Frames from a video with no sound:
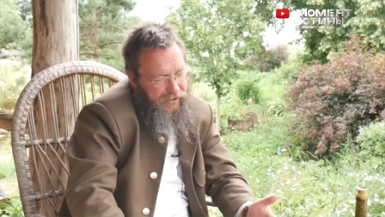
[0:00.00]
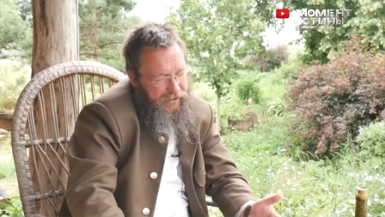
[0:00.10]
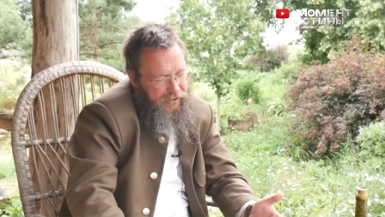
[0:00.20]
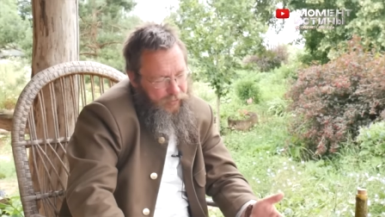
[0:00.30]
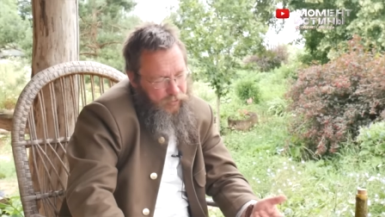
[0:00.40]

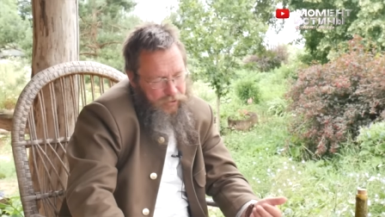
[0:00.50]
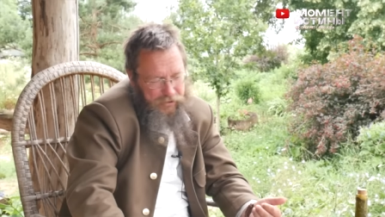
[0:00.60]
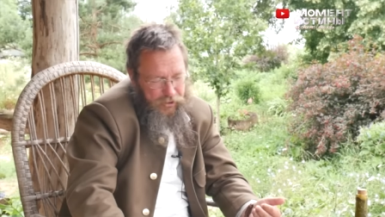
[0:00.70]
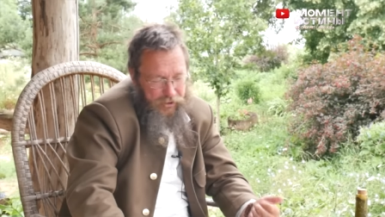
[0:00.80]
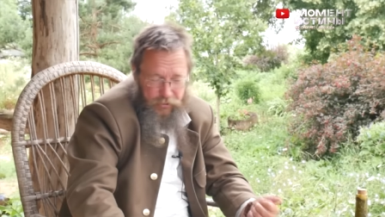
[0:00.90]
я
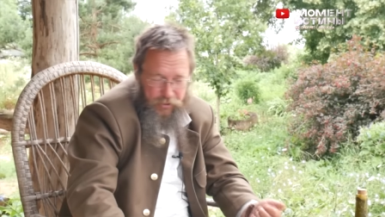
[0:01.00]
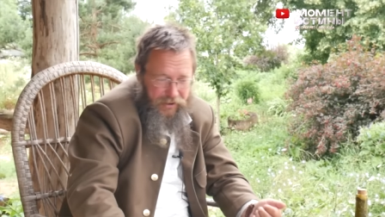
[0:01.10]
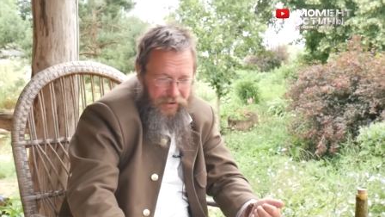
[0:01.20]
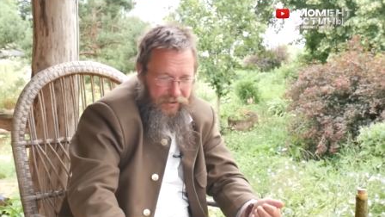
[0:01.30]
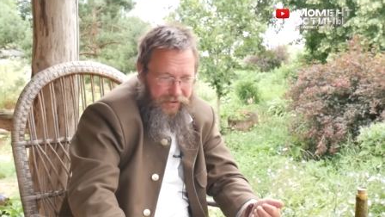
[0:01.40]
должен сразу
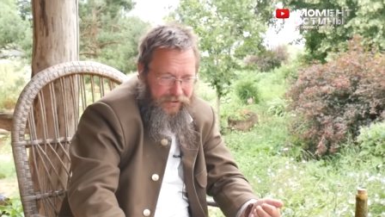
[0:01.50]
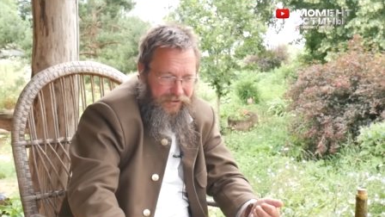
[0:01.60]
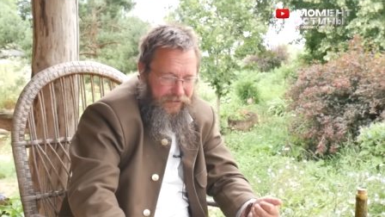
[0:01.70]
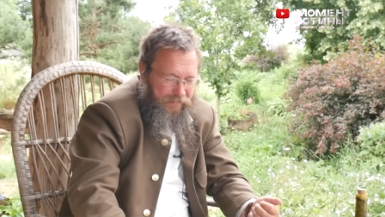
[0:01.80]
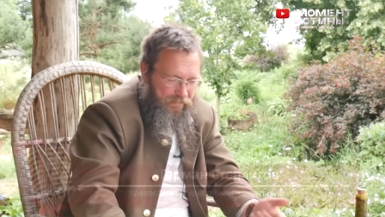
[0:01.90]
сказать и